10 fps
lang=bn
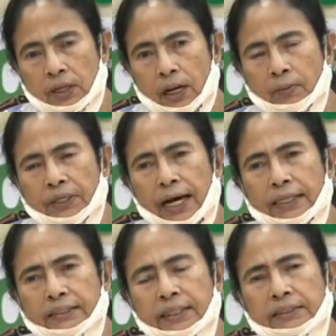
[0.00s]
এমনকি
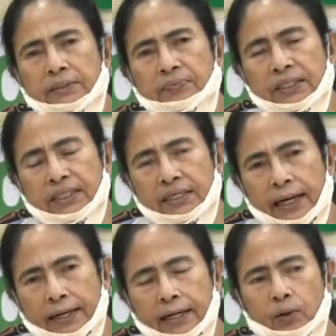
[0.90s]
অ্যাডিশনাল চিফ সেক্রেটারি
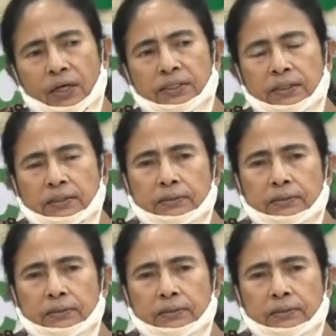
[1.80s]
র্যাঙ্কেরও আছেন